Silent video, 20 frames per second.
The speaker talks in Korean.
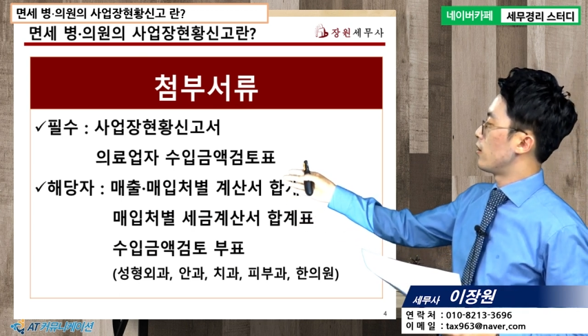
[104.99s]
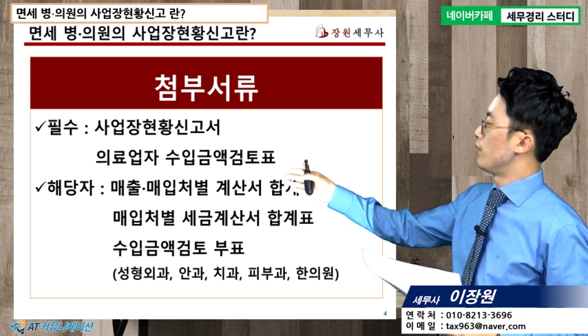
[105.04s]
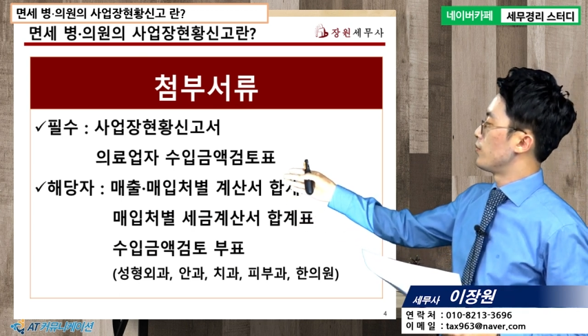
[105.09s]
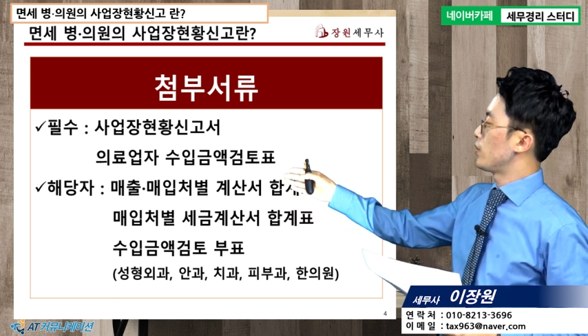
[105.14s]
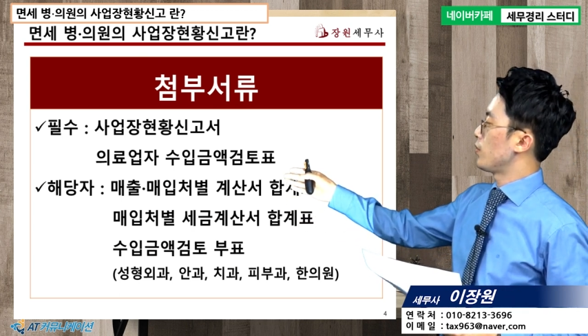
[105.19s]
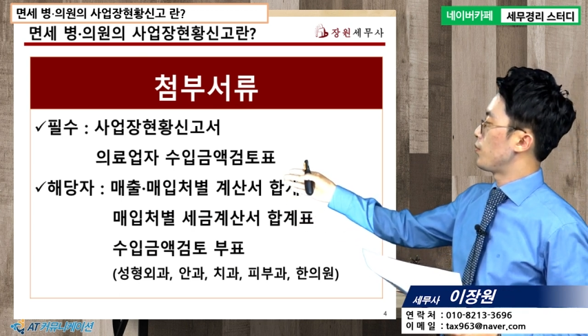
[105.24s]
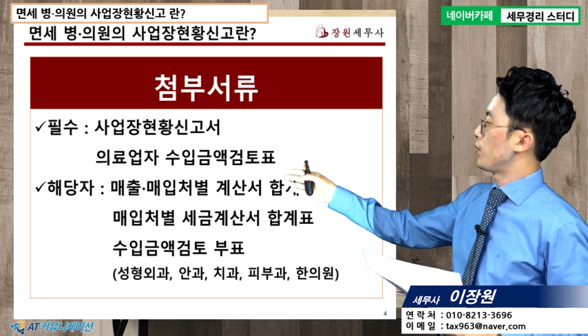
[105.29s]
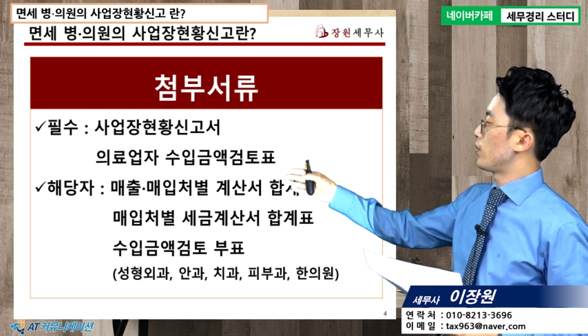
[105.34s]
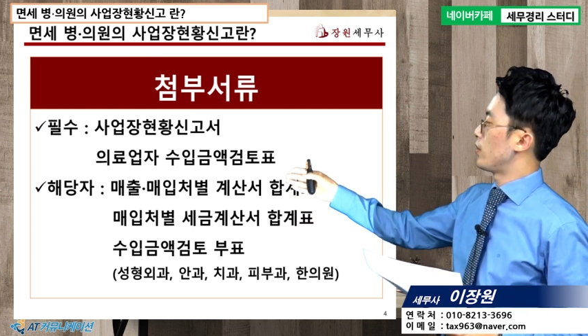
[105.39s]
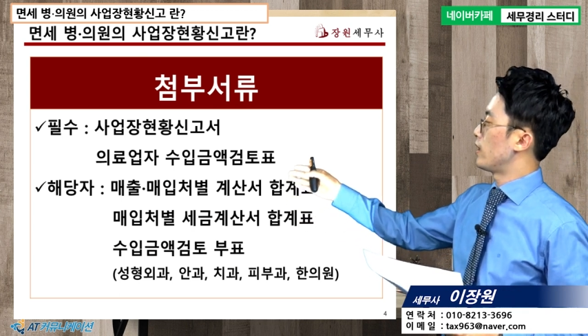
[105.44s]

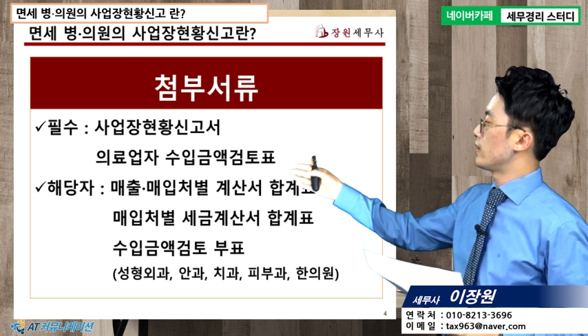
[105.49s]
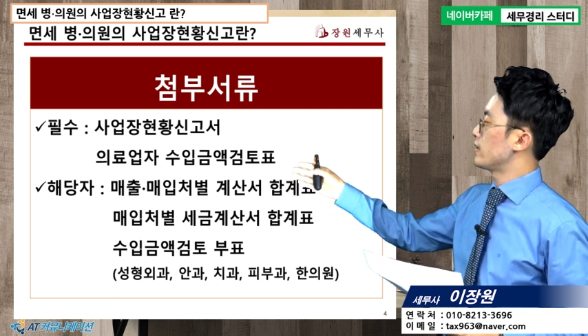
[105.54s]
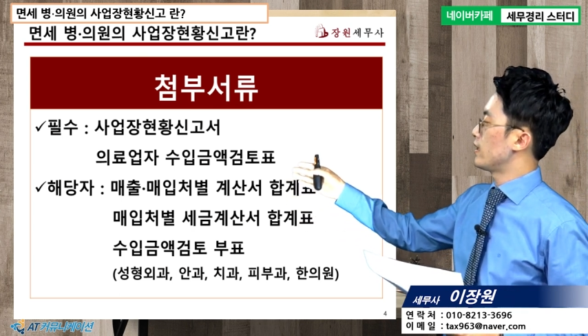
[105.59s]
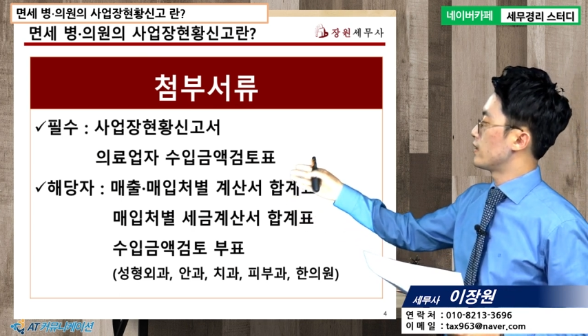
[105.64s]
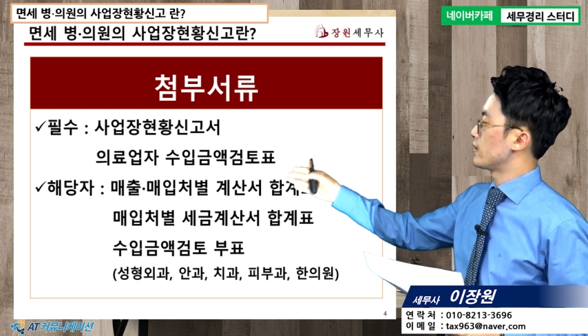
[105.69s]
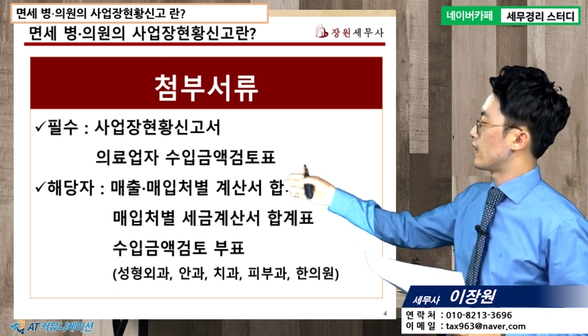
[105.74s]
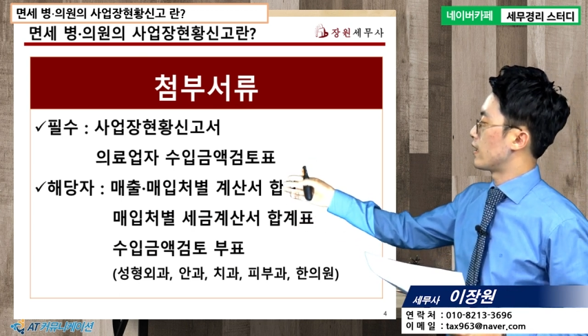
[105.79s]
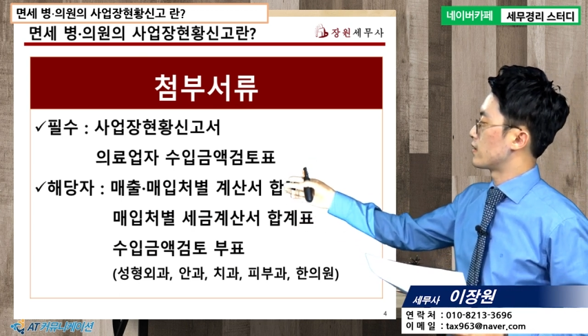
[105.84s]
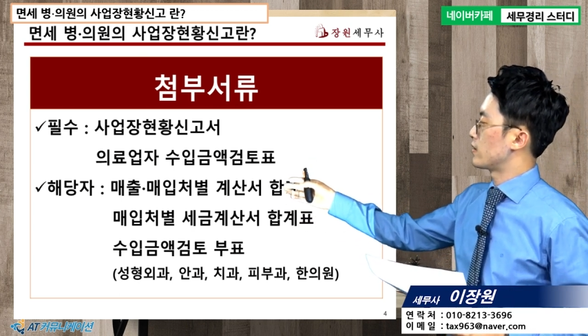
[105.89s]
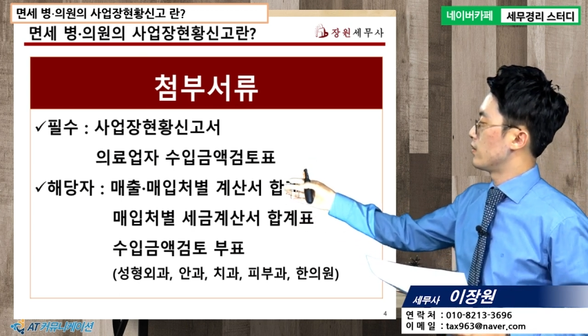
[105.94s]
검토표를
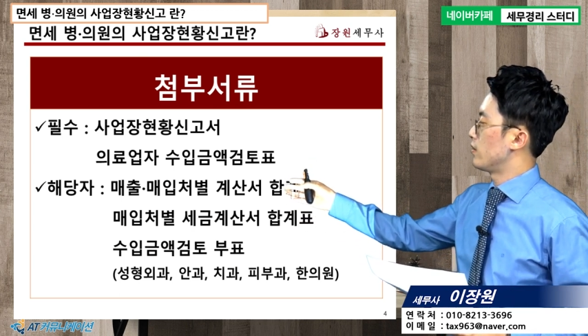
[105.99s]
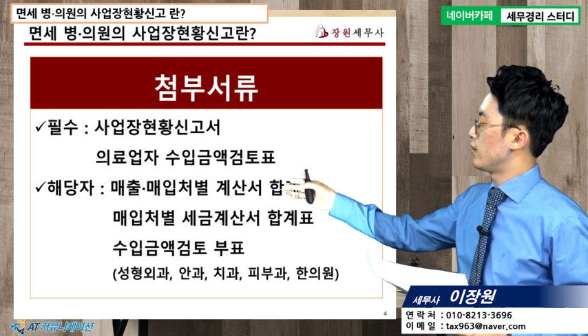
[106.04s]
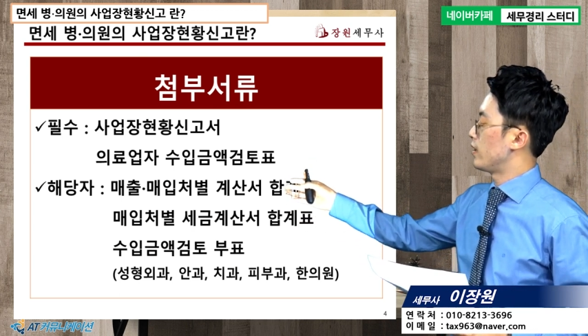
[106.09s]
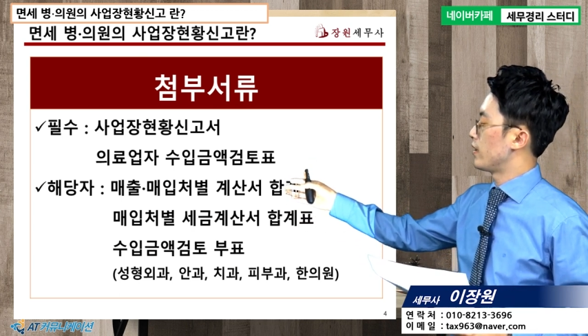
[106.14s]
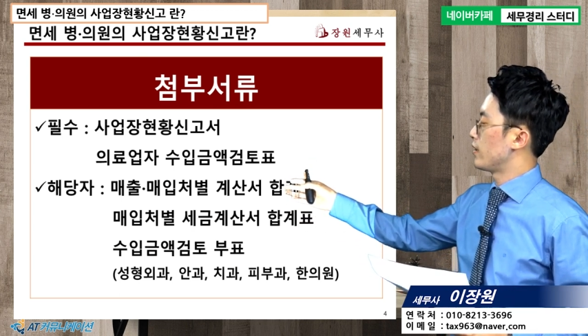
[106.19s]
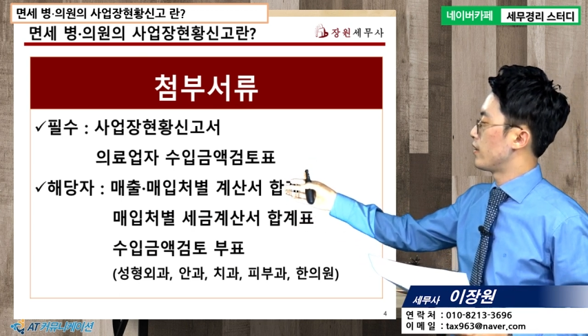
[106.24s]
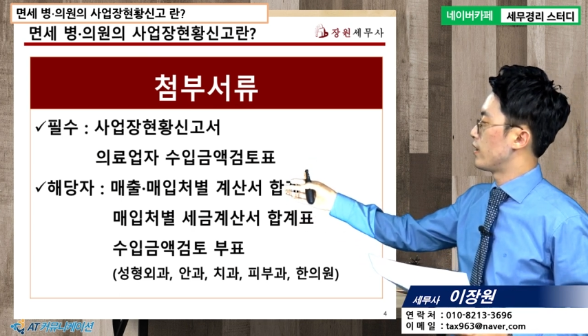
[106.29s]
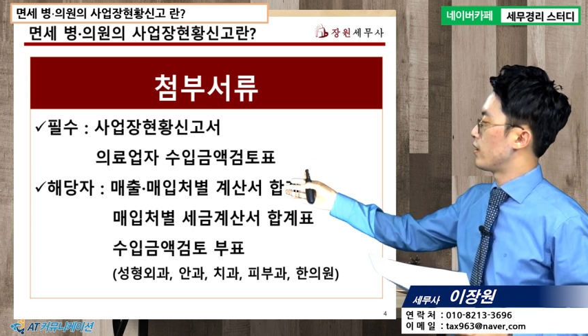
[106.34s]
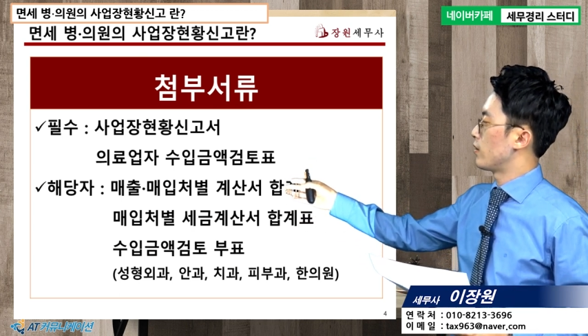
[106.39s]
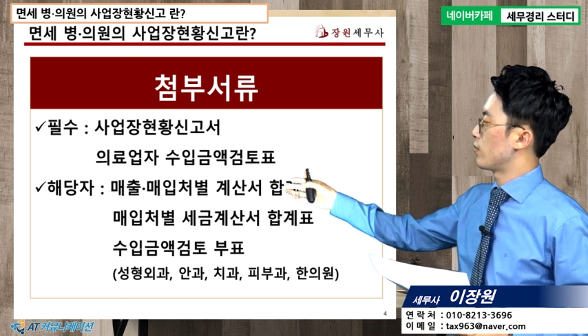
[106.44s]
항상
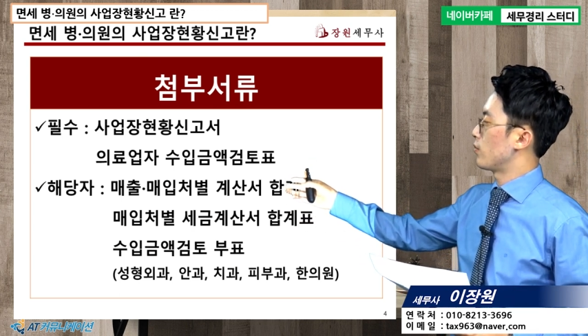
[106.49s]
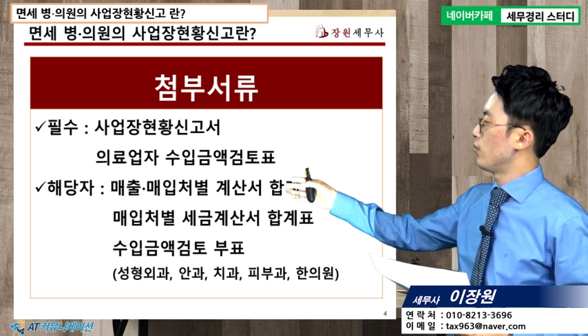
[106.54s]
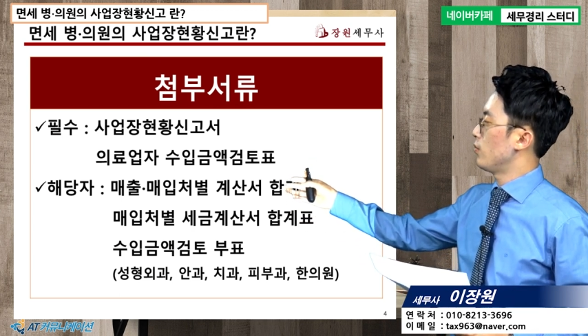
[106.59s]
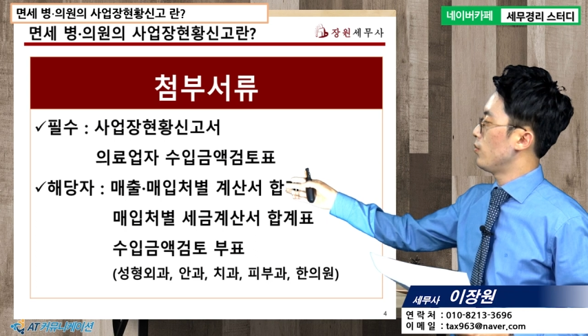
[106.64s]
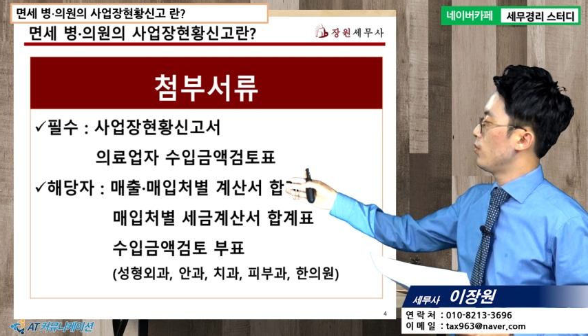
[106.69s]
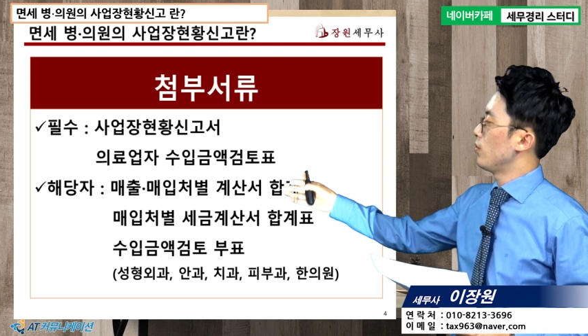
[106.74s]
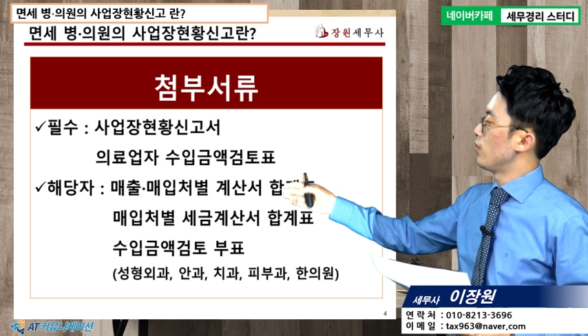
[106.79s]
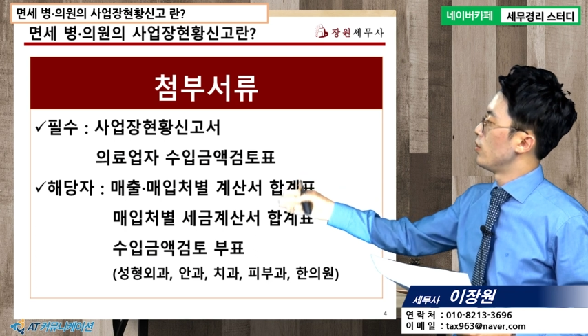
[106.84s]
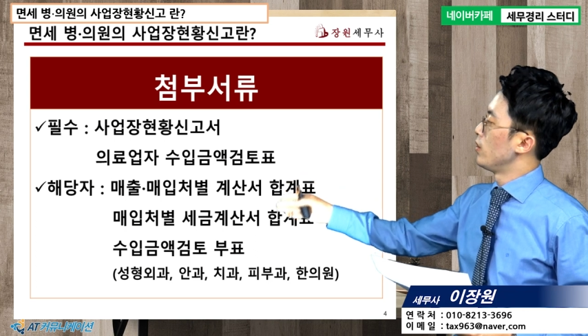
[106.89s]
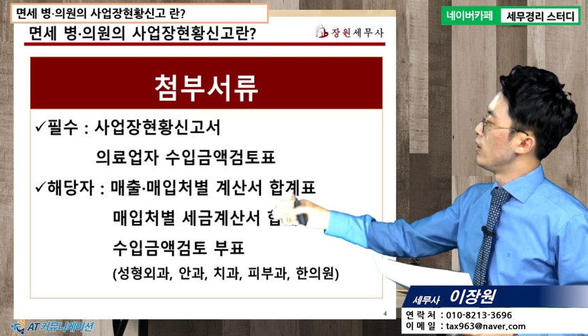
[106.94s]
작성하여야
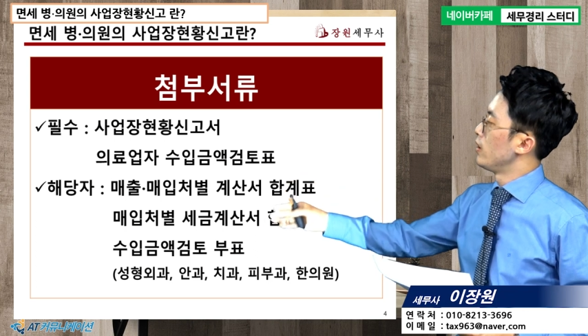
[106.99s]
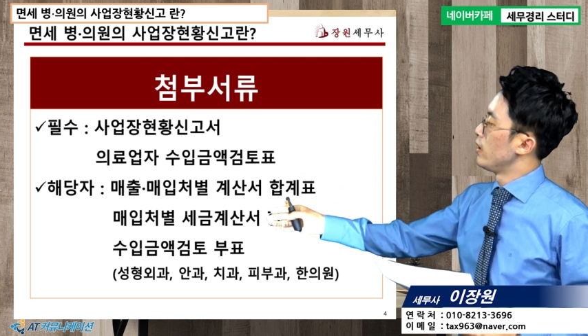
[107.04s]
하고